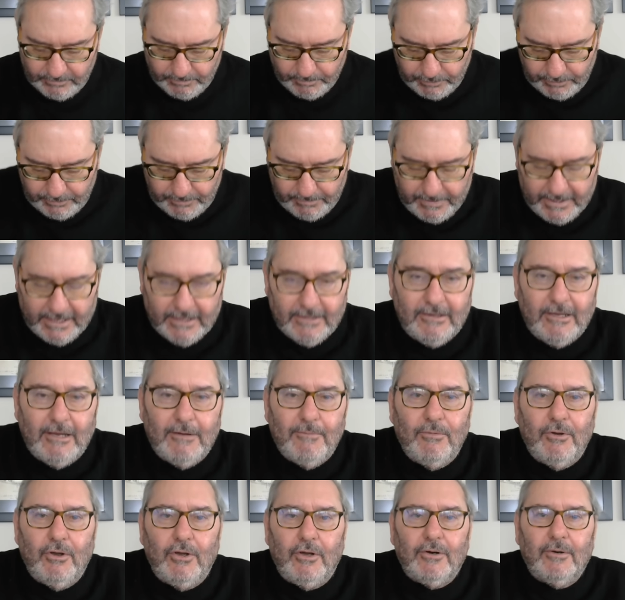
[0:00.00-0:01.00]
Bunu ben
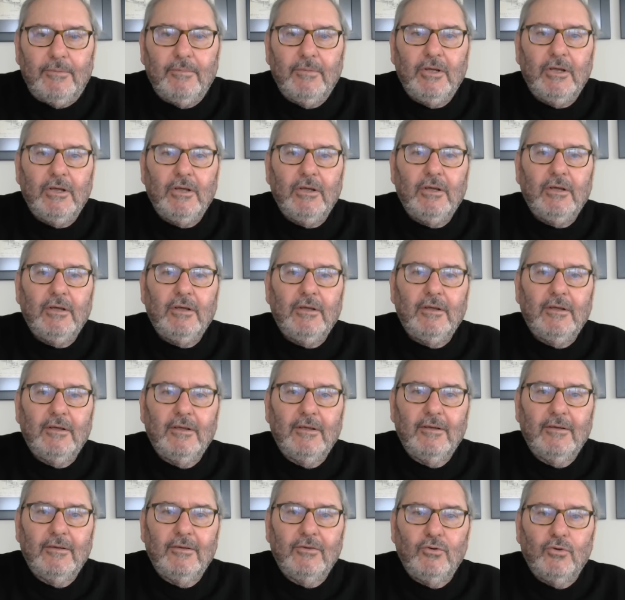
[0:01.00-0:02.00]
demiyorum.
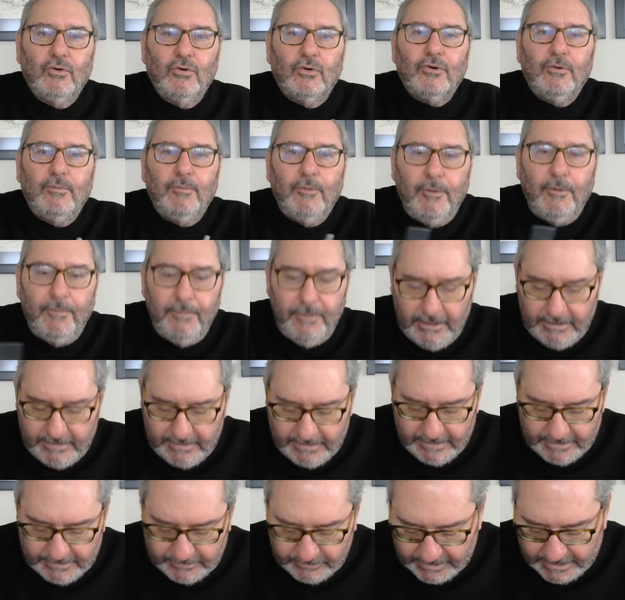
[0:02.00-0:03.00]
Yorumum da
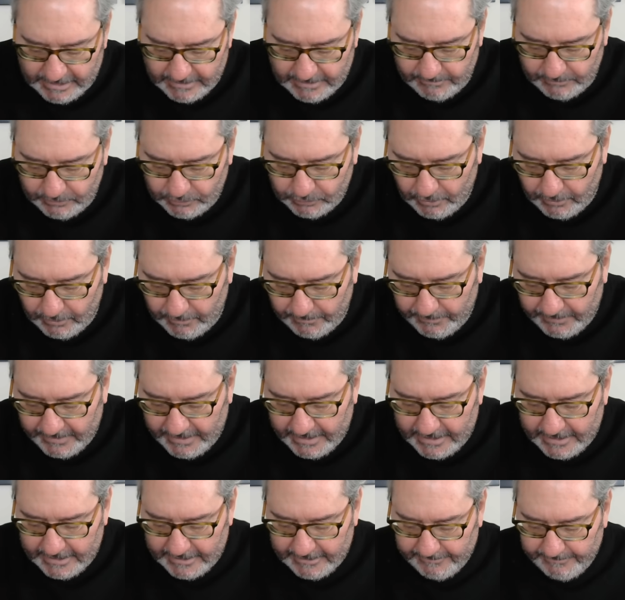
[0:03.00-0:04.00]
değil. James
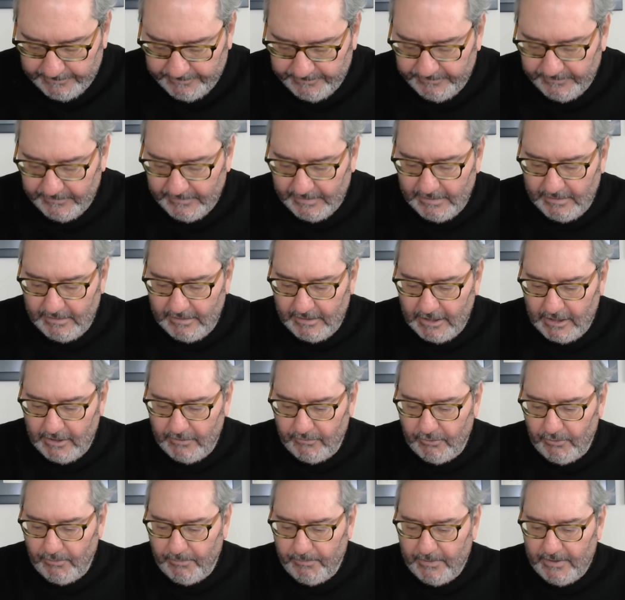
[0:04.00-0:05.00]
O'Brien,
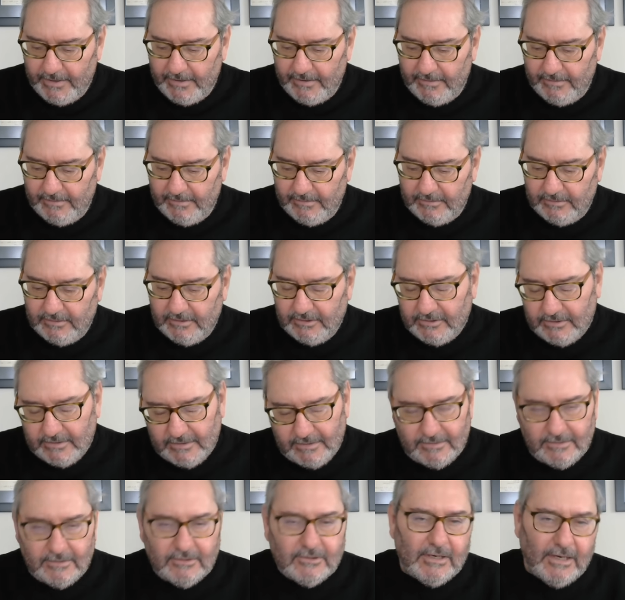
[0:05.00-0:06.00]
Avrupa
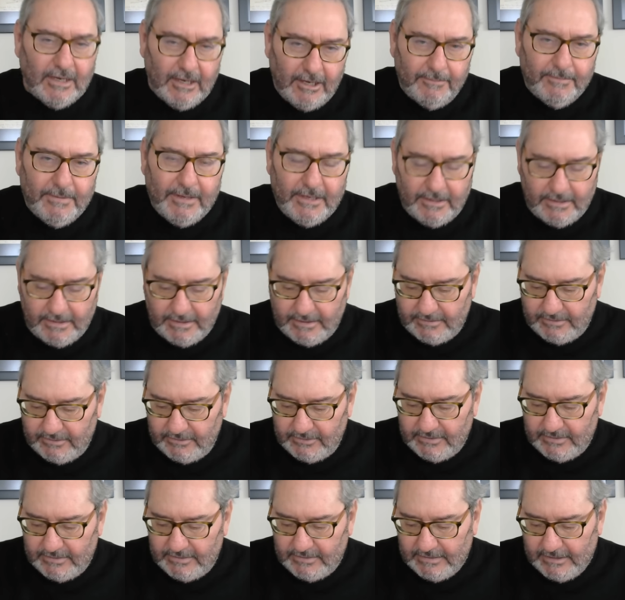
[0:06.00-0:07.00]
dışı şey Amerika
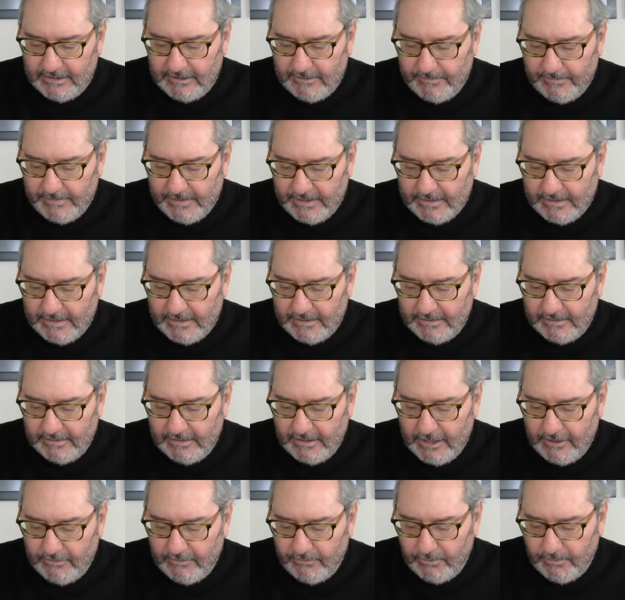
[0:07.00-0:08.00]
Dışişleri Bakanlığı
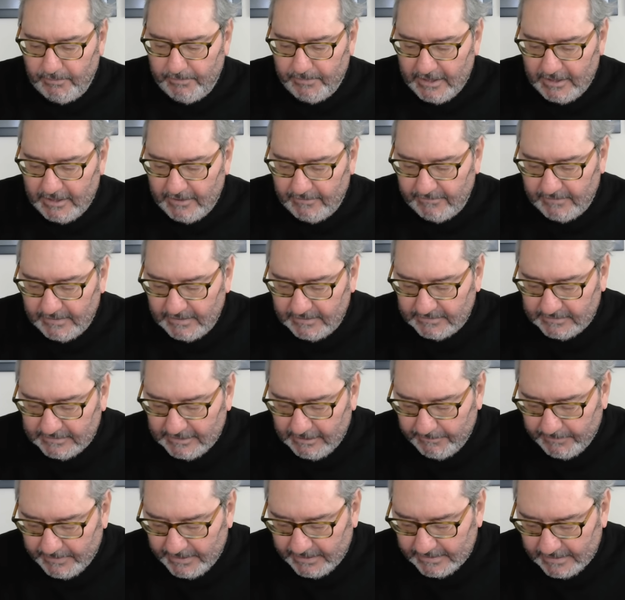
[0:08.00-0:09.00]
Avrupa
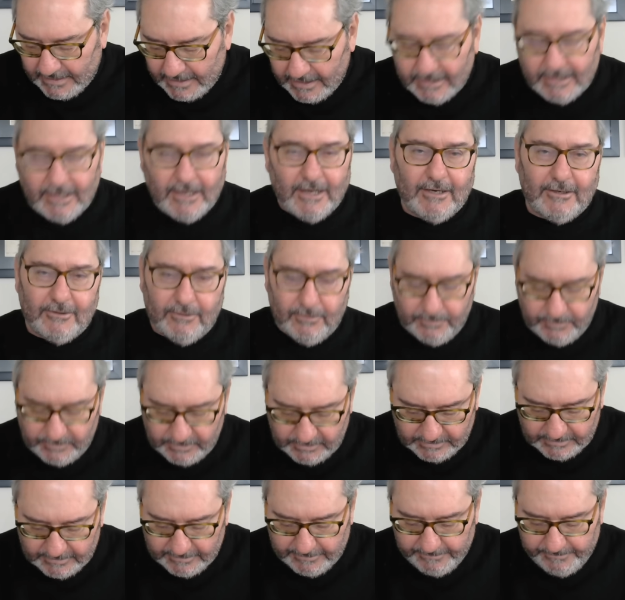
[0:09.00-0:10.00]
Avrasya Bakan
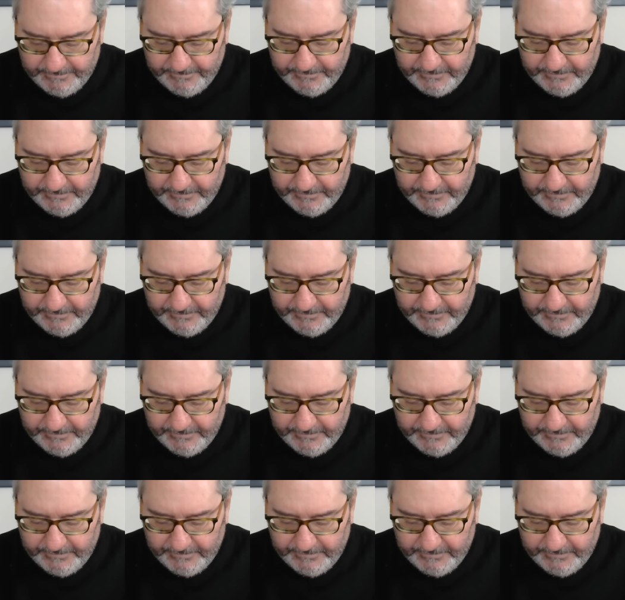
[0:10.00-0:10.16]
Yardımcısı.